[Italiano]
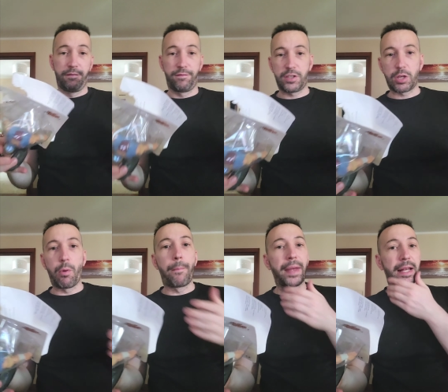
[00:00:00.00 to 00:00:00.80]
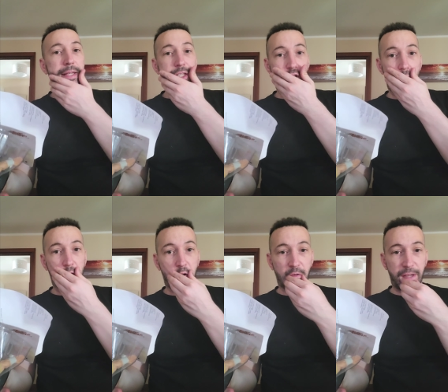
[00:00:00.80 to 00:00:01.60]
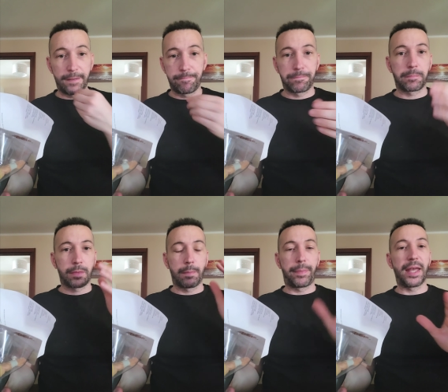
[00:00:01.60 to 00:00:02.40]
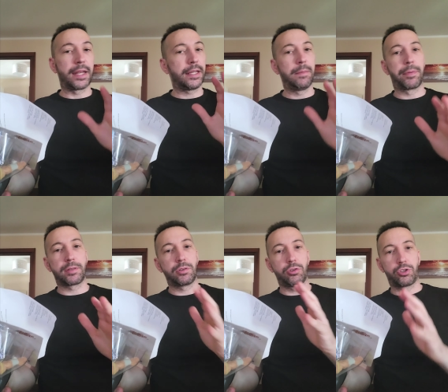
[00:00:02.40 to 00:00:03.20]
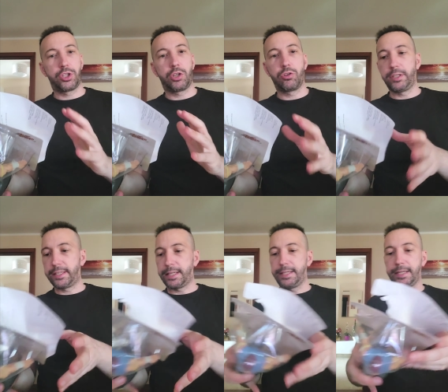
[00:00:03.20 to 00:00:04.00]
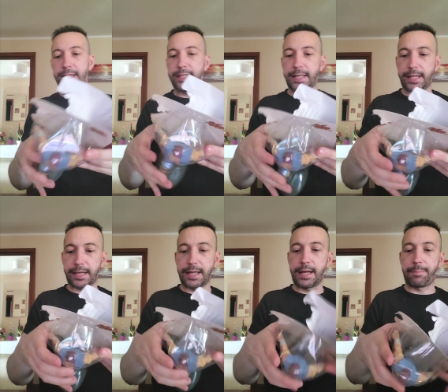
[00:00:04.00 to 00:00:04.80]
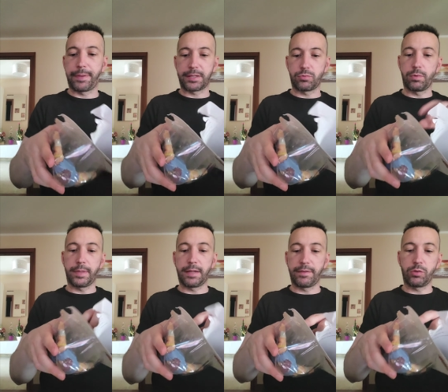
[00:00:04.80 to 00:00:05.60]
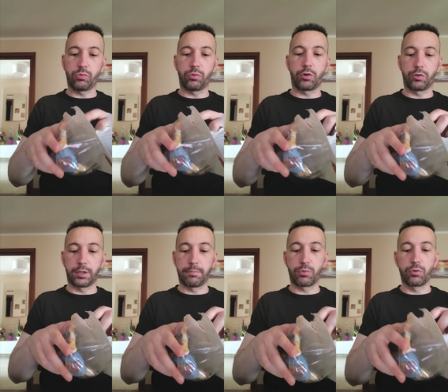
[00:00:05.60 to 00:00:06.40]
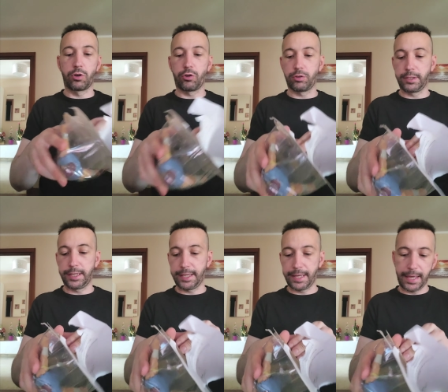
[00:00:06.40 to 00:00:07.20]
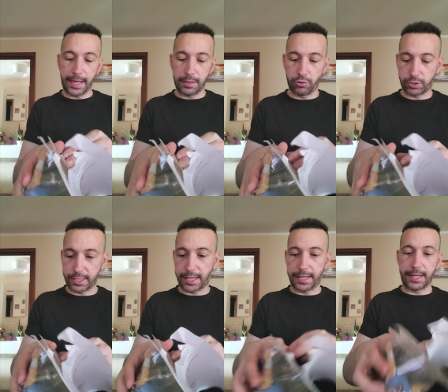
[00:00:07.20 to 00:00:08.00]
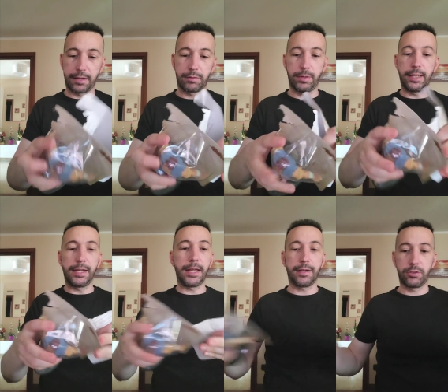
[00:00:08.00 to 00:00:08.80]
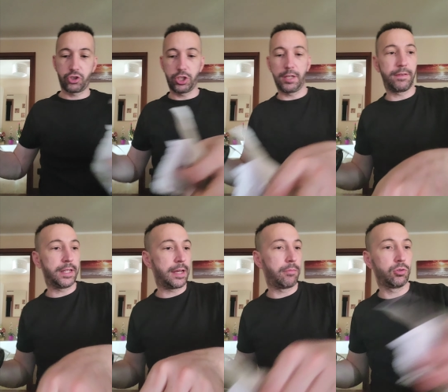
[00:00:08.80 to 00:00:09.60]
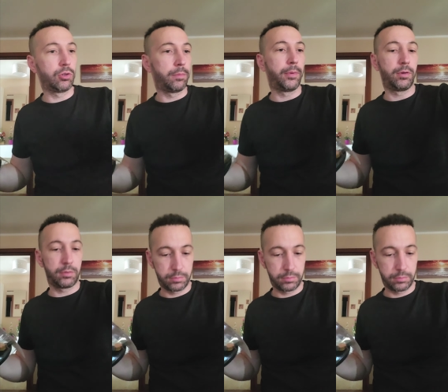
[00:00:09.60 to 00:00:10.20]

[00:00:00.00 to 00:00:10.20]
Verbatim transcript: facciamo per le 19, per il pronostico ditalia inghilterra a PES 2021 con Bruno Longhi e Aldo Serena. Quindi ci rivediamo dopo